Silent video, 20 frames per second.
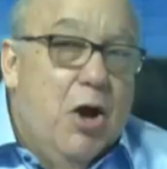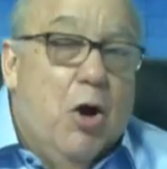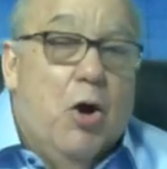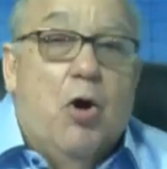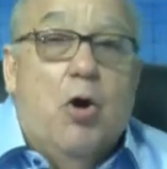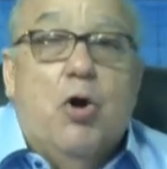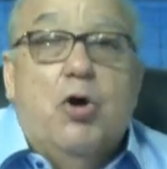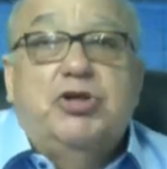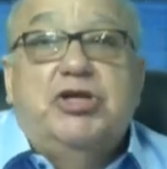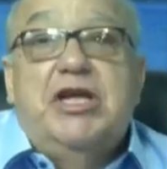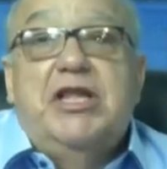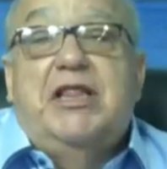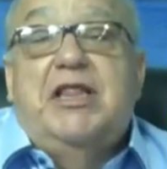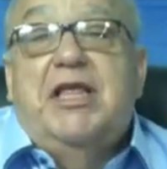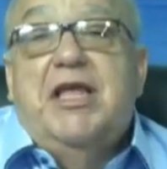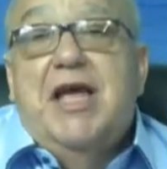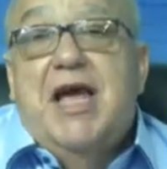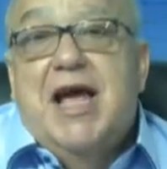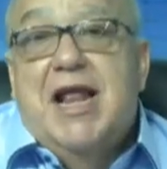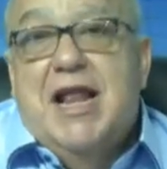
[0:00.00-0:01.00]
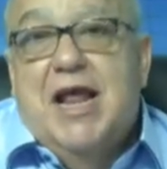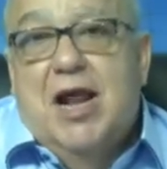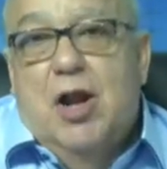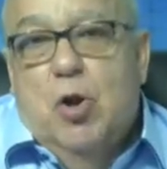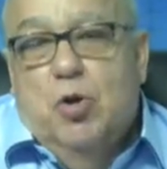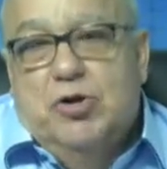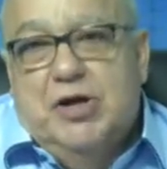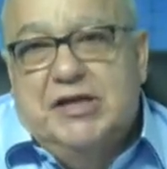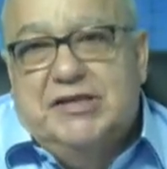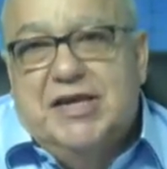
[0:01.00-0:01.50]
o si tiene
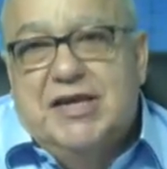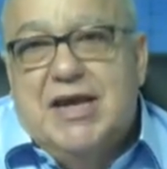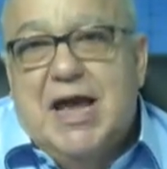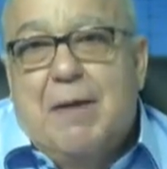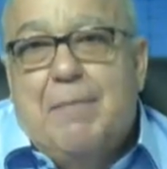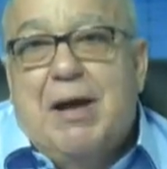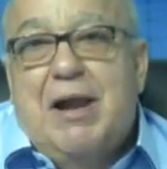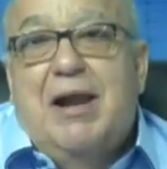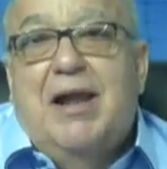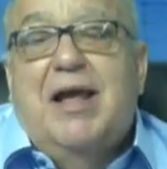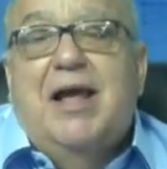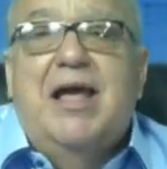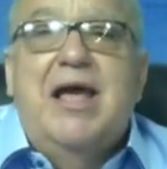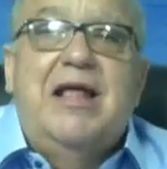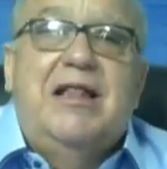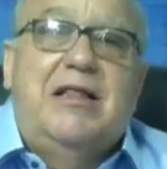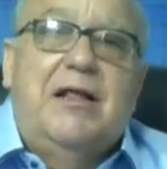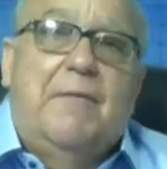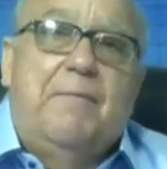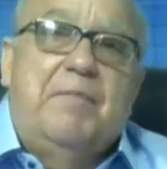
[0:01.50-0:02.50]
lo que se llama el kit